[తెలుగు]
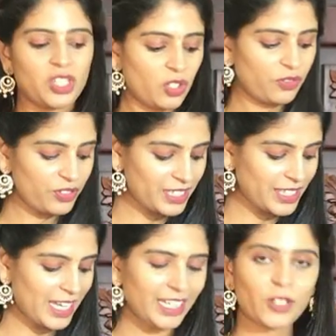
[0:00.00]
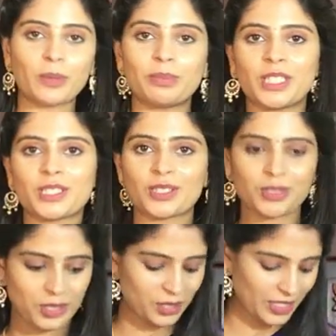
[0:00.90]
సో ఫస్ట్ శారీ కాంబినేషన్
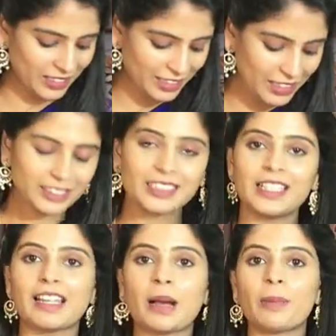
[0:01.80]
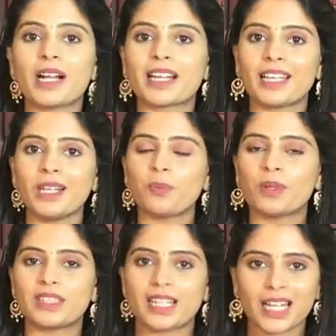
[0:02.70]
చూస్తున్నారు కదా రామా గ్రీన్
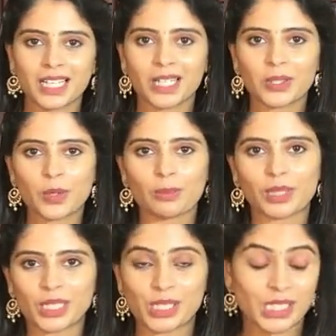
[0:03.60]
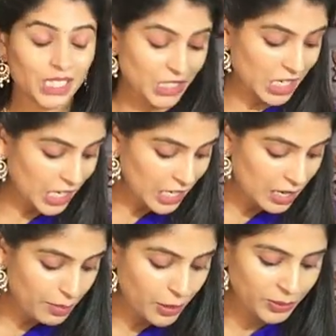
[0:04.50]
విత్ రెడ్ కలర్ కాంబినేషన్ చాలా
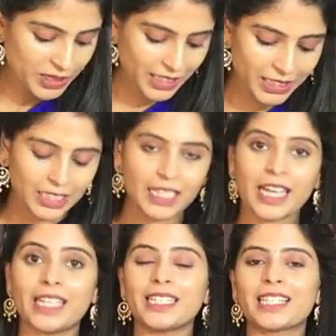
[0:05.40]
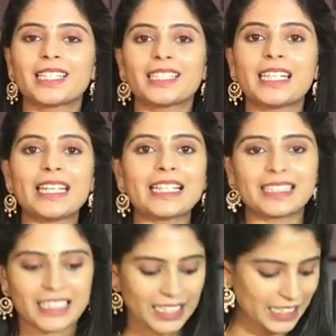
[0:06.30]
బాగుంది అండ్ ఇక్కడ త్రీ
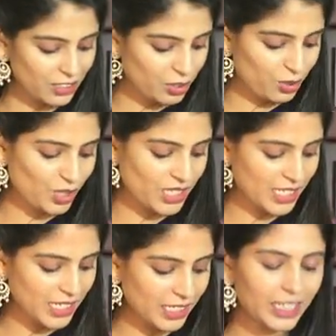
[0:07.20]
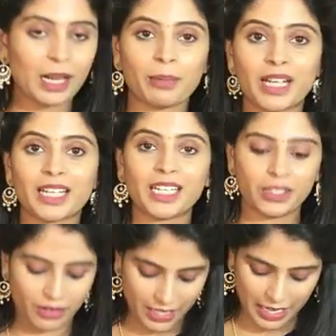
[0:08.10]
త్రీ కలర్స్ యూస్ చేశారండి రామా గ్రీన్
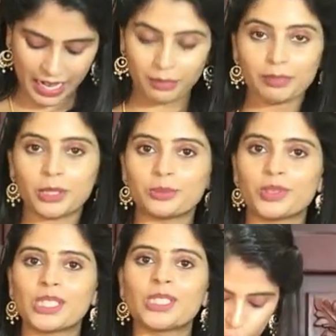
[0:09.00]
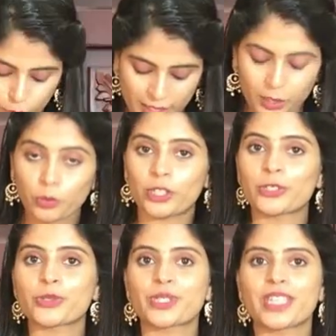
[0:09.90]
రెడ్ అండ్ బ్లూ సో పైన
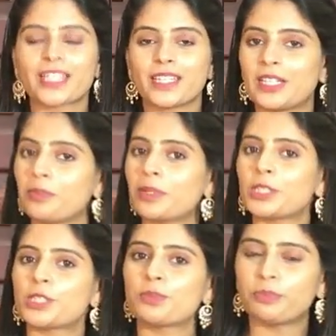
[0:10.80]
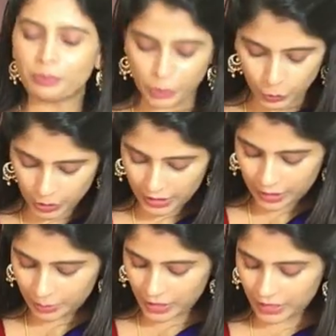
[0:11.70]
బార్డర్ చూసారు కదండి మంచి బ్లూ
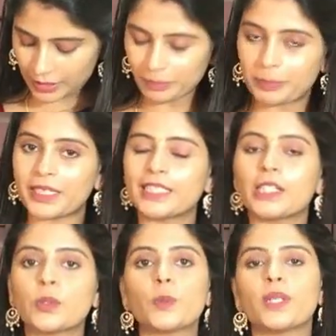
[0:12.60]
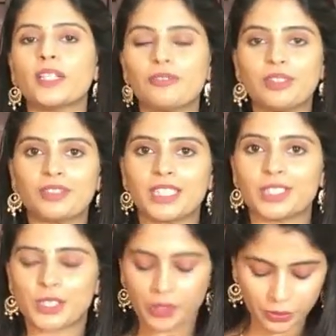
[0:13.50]
కలర్ పైన కంప్లీట్గా గోల్డెన్ వీవింగ్
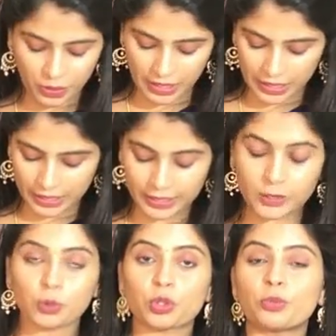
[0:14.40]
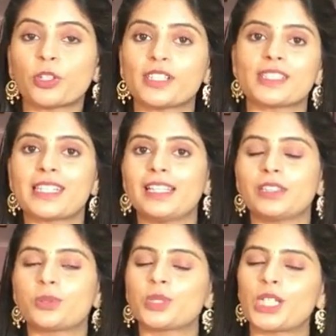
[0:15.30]
ఇచ్చారు అంటే కుట్టు బార్డర్
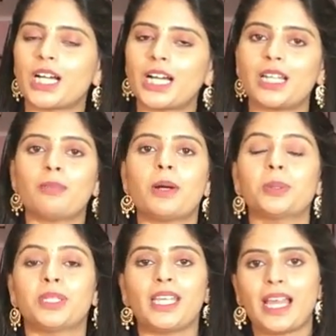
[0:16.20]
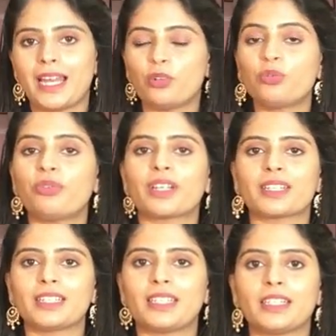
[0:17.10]
స్టైల్తో చాలా బాగుంది హ్యాండ్లూమ్
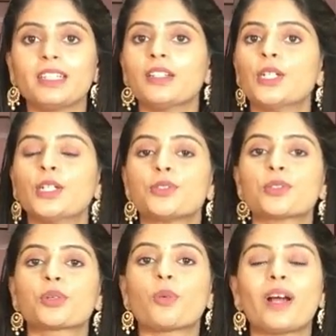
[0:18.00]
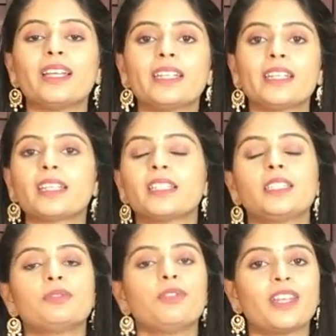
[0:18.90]
వెరైటీ అండి సో క్వాలిటీ
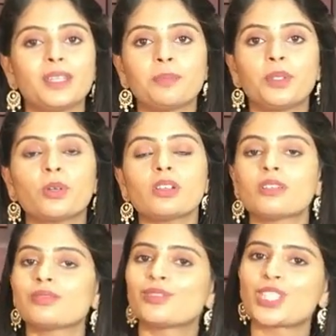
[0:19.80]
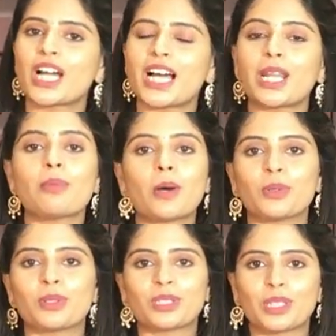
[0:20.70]
అనేది వెరీ ప్యూర్ చాలా
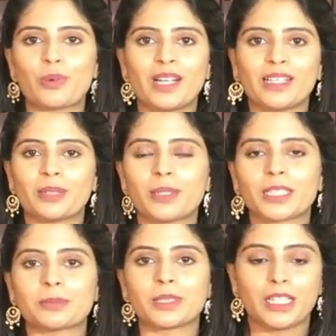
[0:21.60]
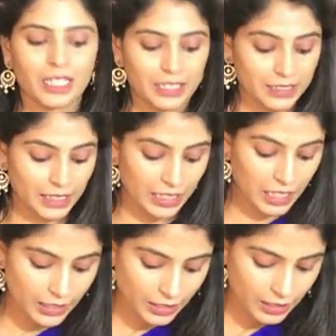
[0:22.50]
బాగుంటుంది క్వాలిటీ మాత్రం అసలు
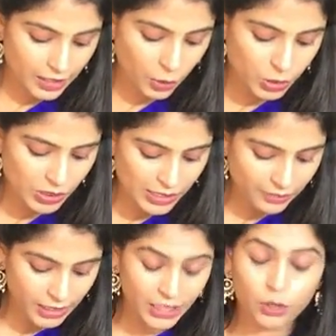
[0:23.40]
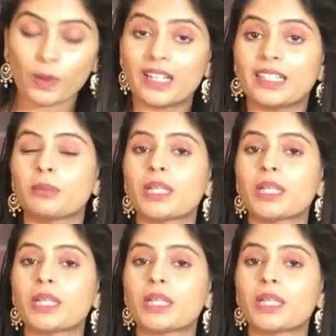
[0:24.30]
ఎలాంటి డౌట్స్ లేవండి క్వాలిటీ